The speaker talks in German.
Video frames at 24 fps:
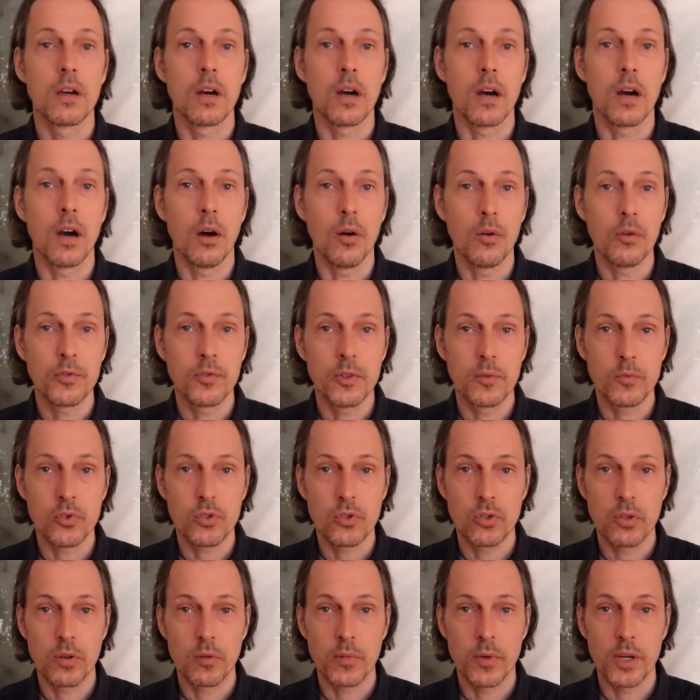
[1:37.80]
auf dem
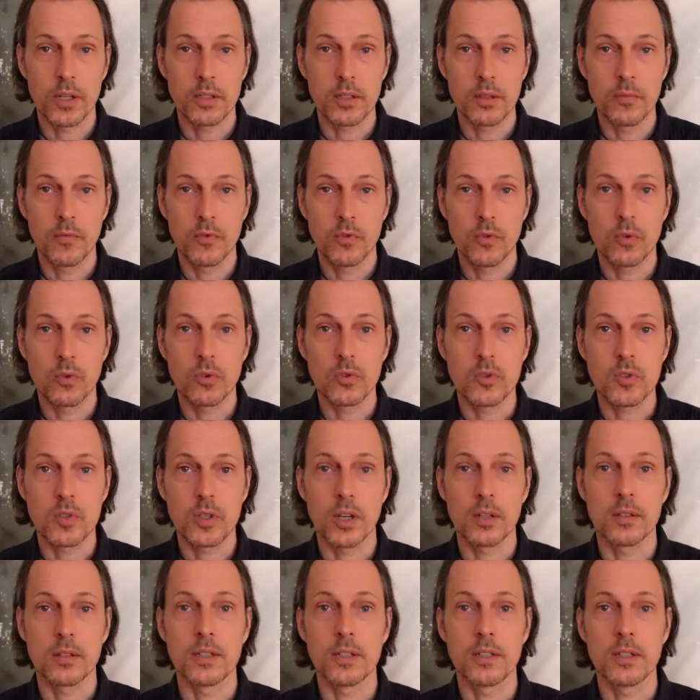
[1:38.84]
Schirm hat, im Fokus
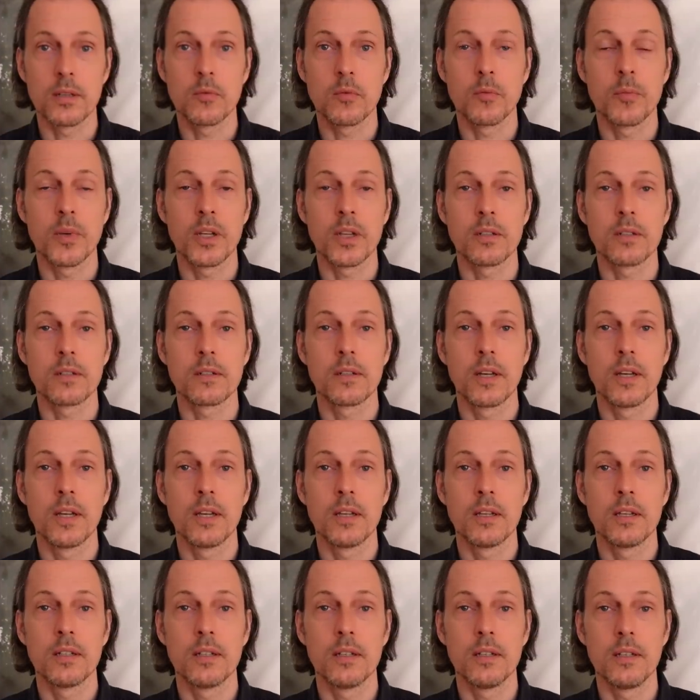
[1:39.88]
hat, in dem Moment
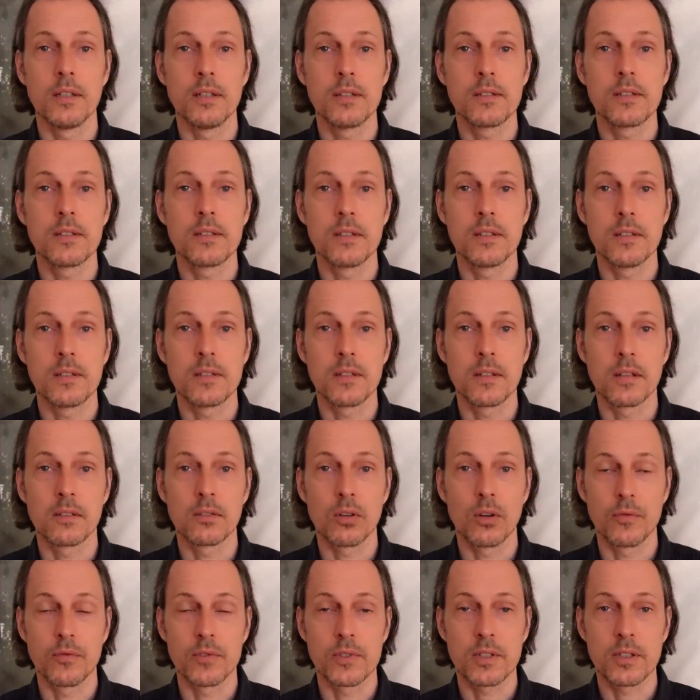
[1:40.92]
ist dieser
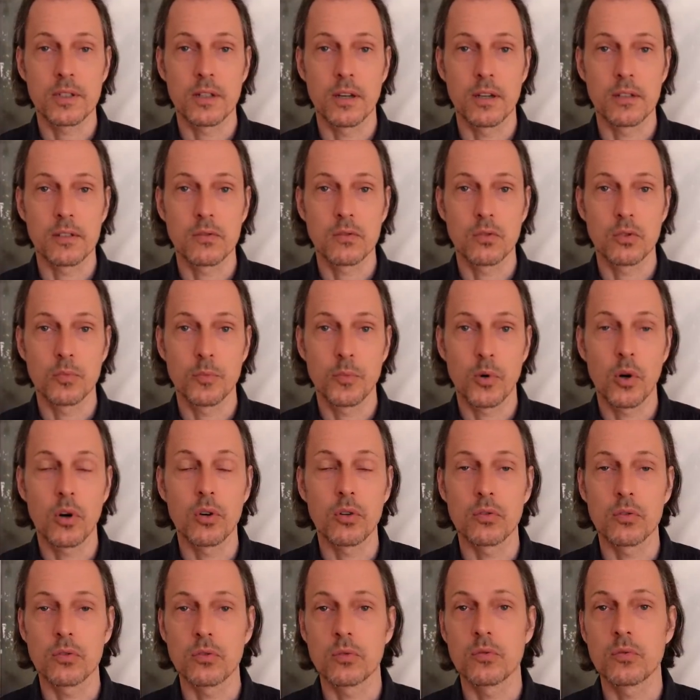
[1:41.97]
Teufelskreis
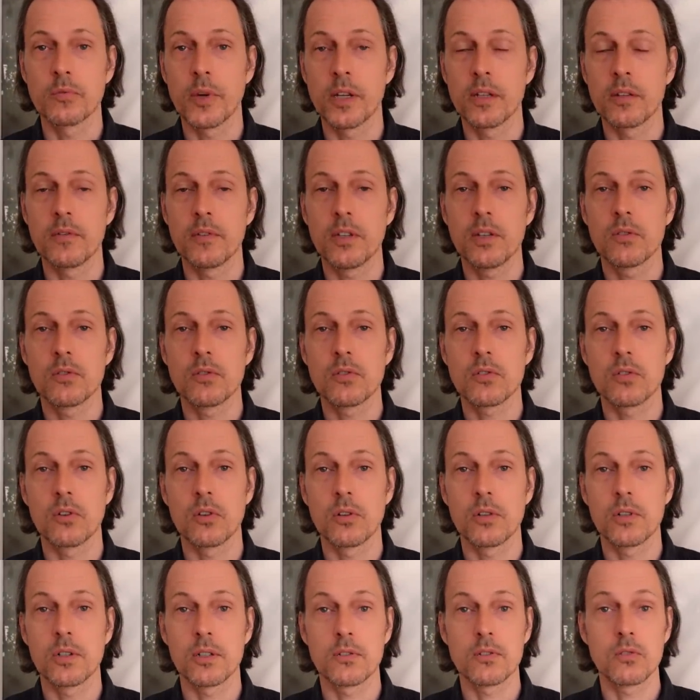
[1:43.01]
durchbrochen. Und meine Videos
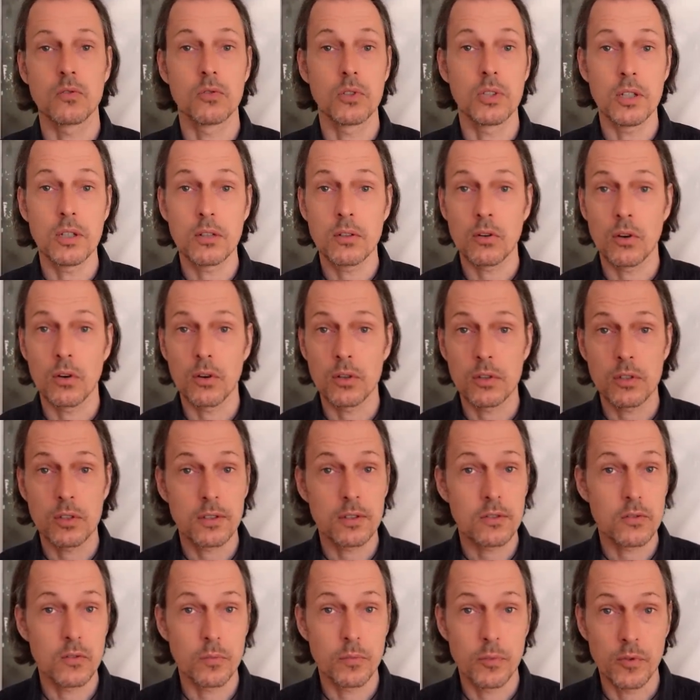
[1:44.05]
sollen dazu dienen,
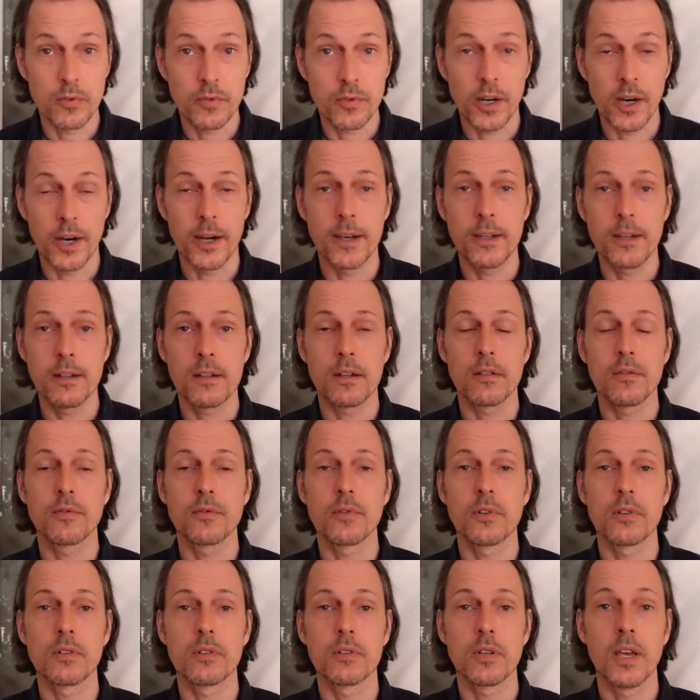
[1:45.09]
euch zu befreien
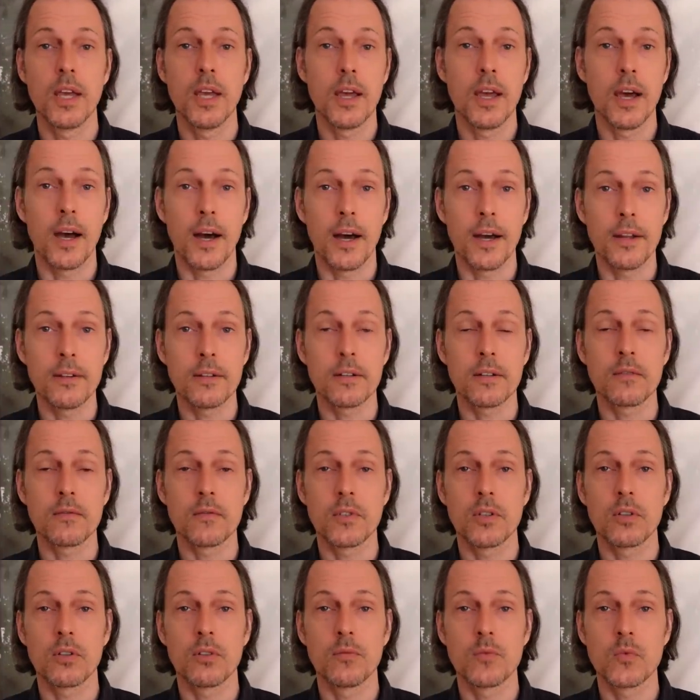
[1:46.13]
davon, anderen
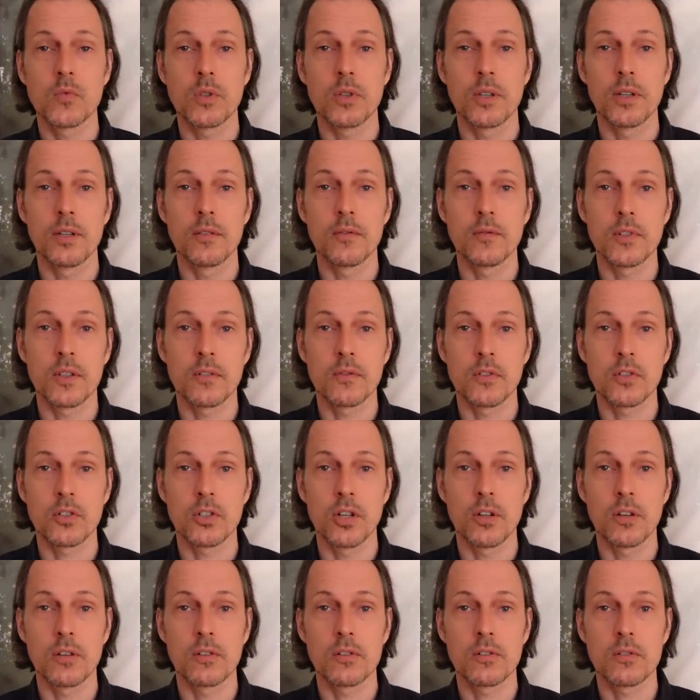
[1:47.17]
wiederum zu helfen, das
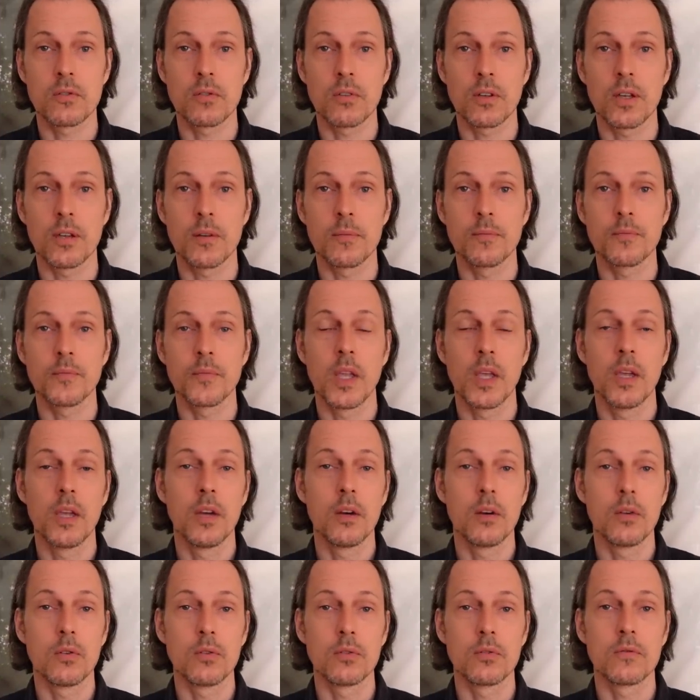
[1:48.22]
Verständnis zu geben,
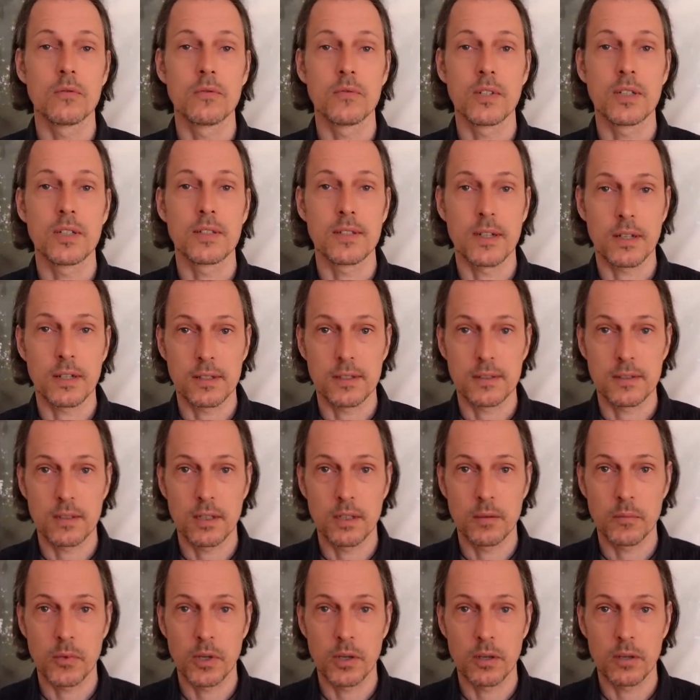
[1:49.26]
und wie gesagt, das
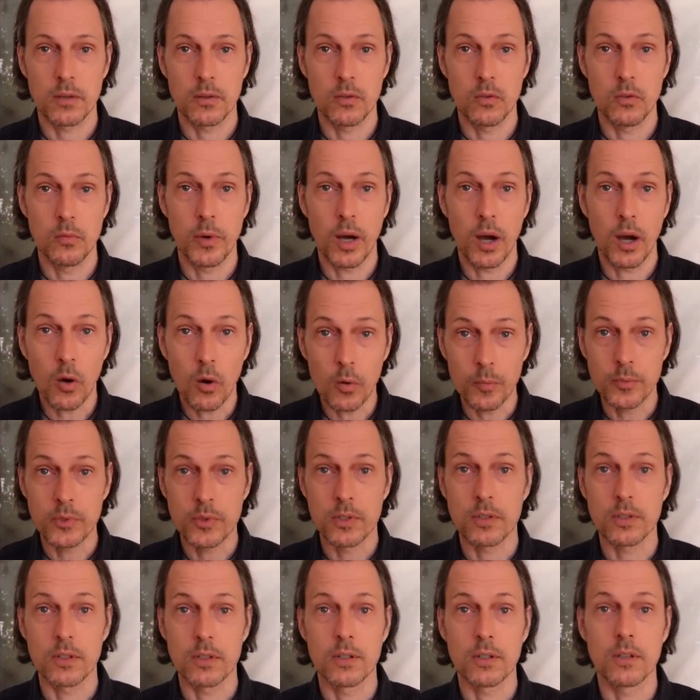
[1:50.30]
Thema
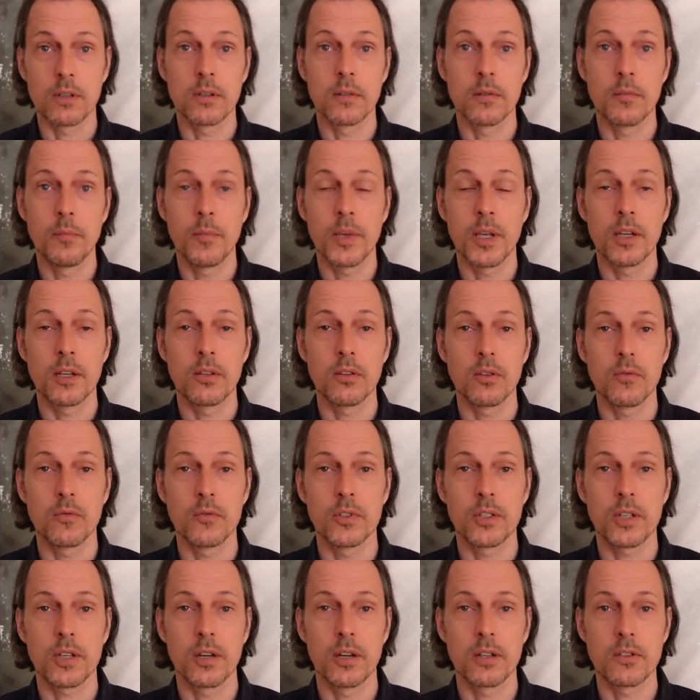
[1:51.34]
überhaupt äh, mehr in die
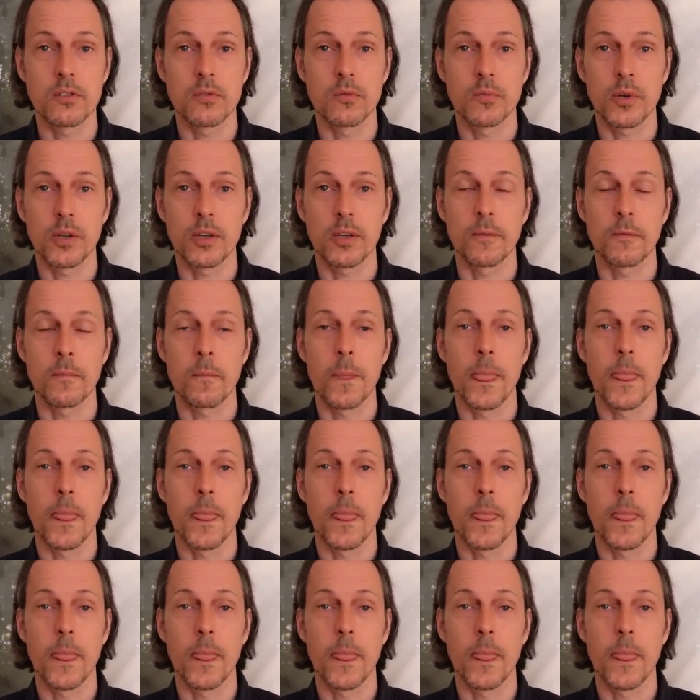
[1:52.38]
Öffentlichkeit zu bringen.